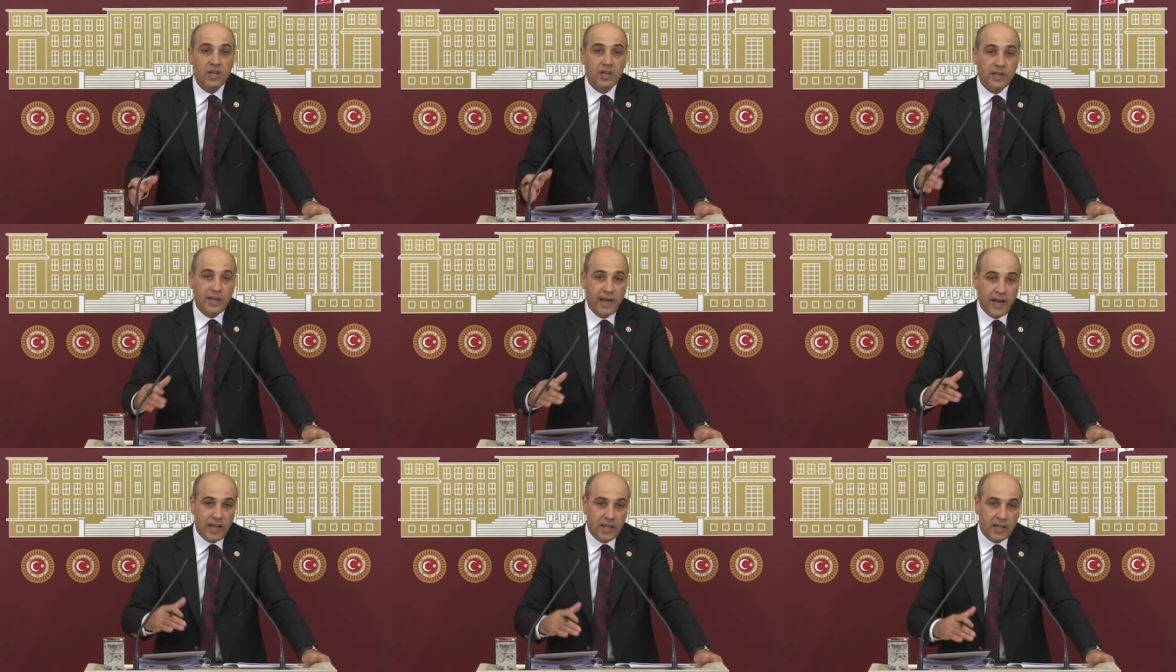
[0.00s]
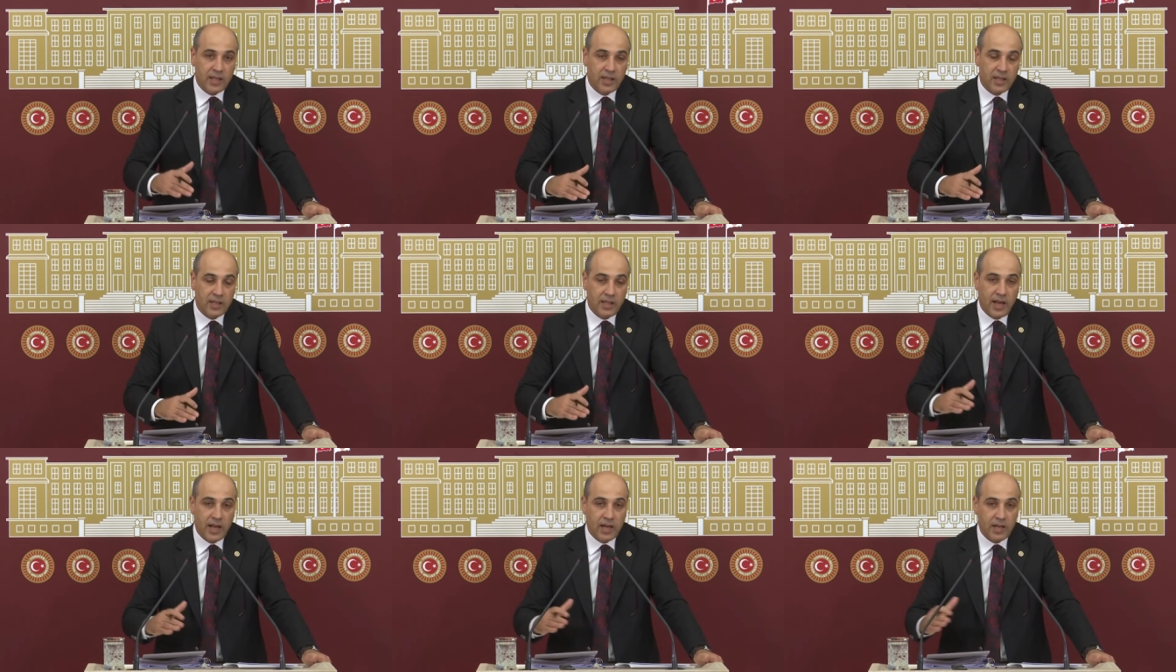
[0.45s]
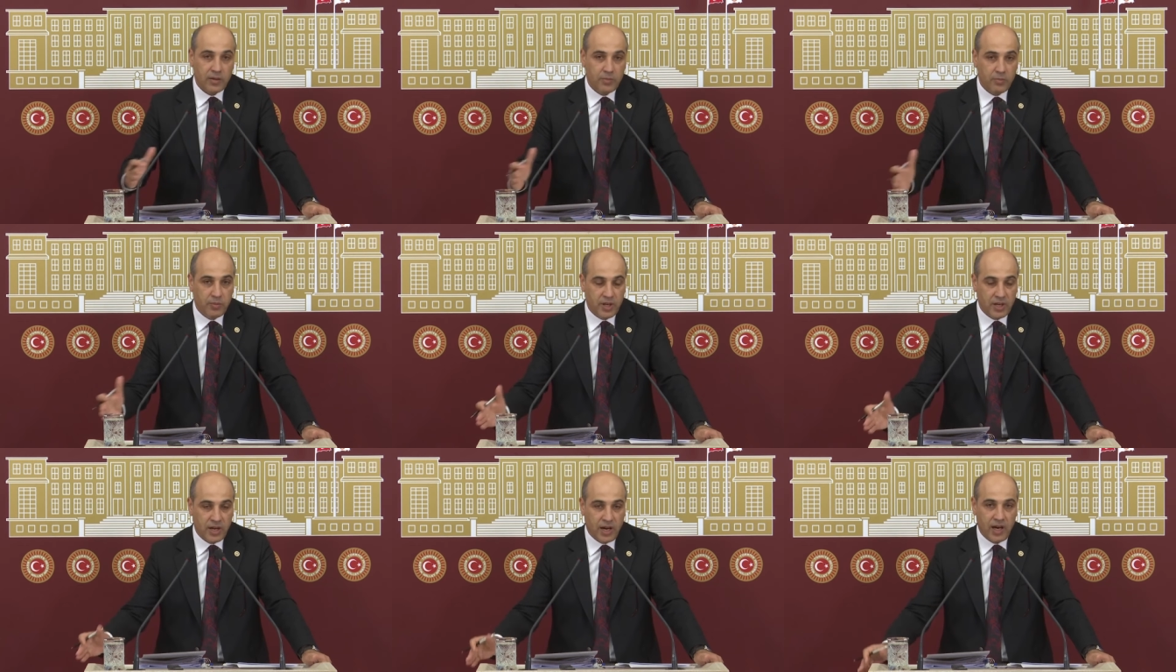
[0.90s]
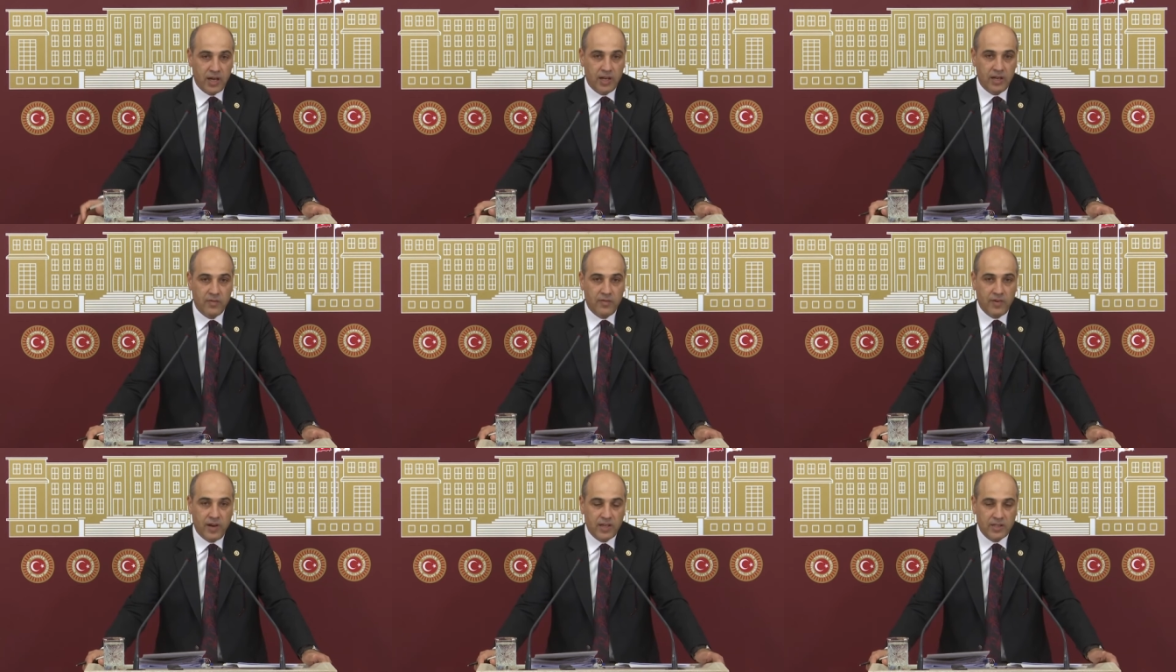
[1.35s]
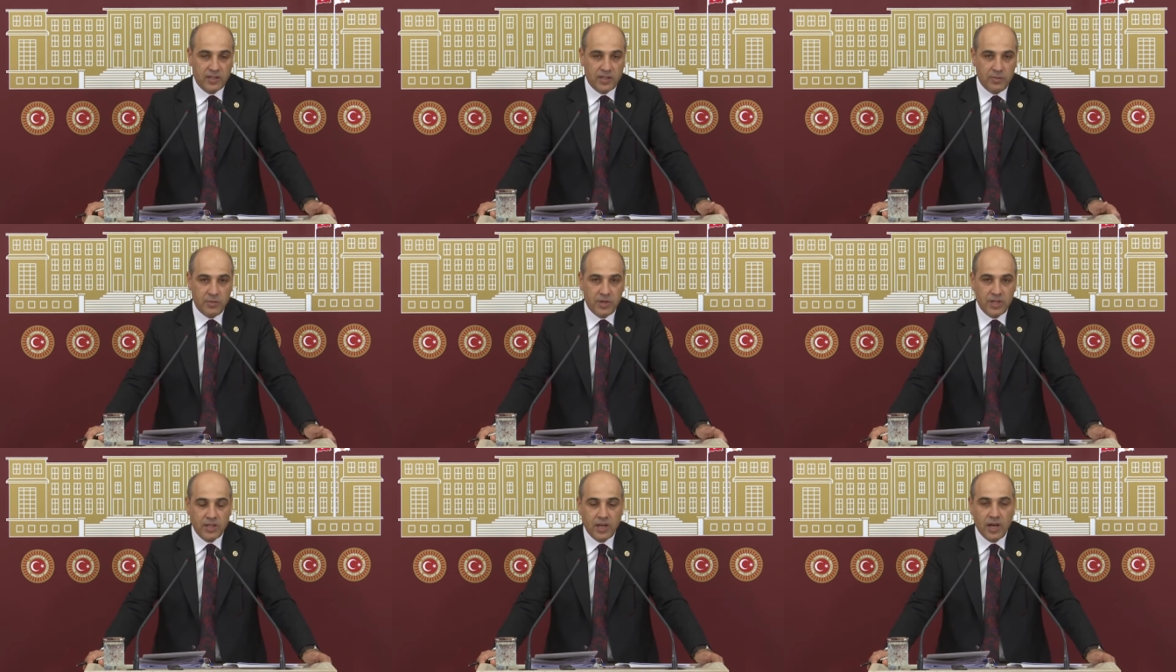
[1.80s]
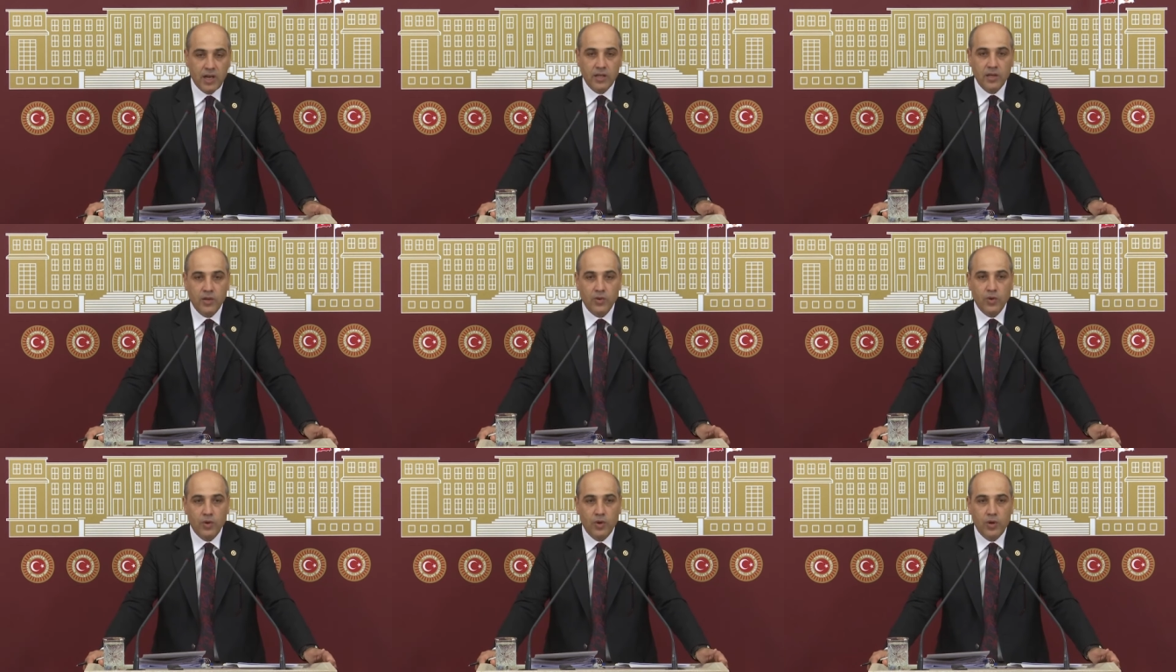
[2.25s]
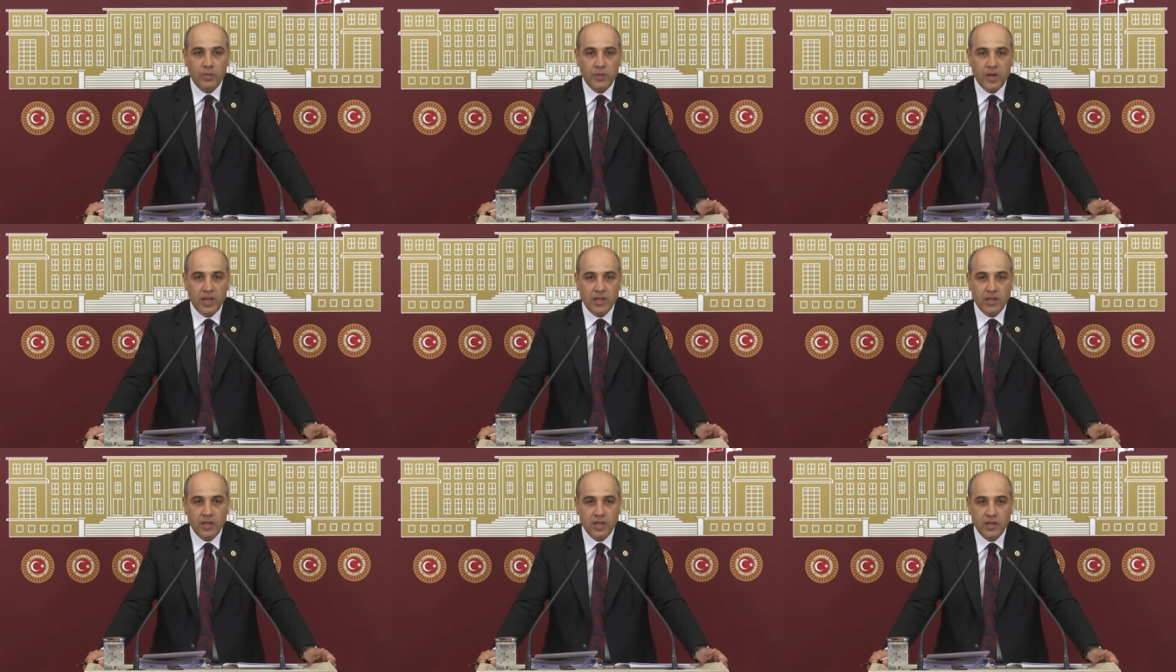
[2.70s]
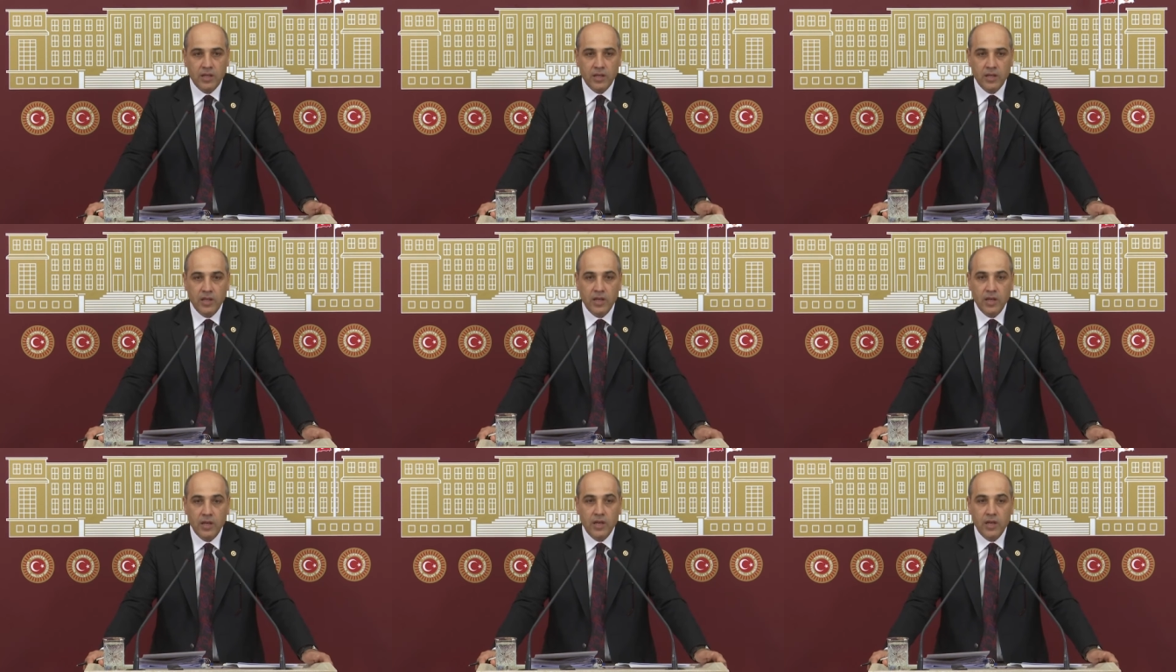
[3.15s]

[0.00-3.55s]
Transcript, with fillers: Gelgitler bir hayli fazla miktarda görülmektedir